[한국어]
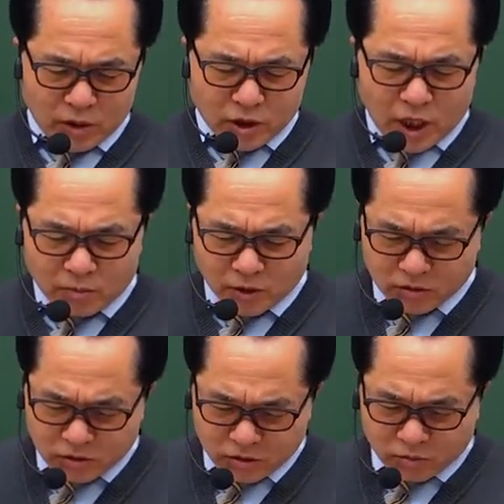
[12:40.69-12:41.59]

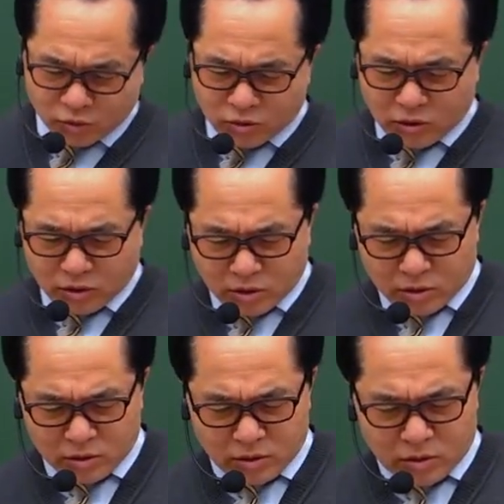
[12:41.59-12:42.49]
4번 이건
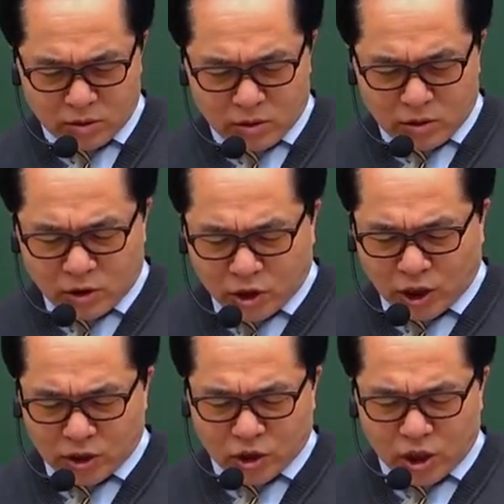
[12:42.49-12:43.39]
뭐야?
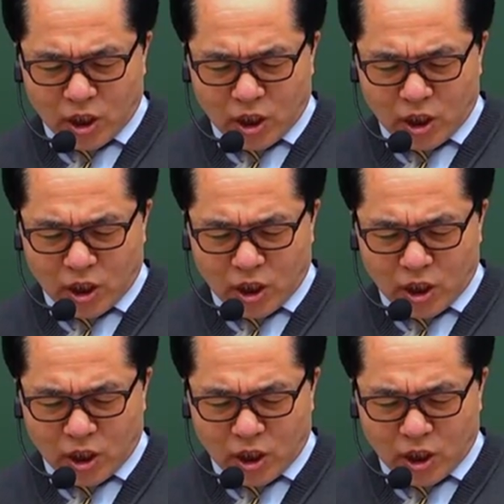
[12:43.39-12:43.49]
이상기체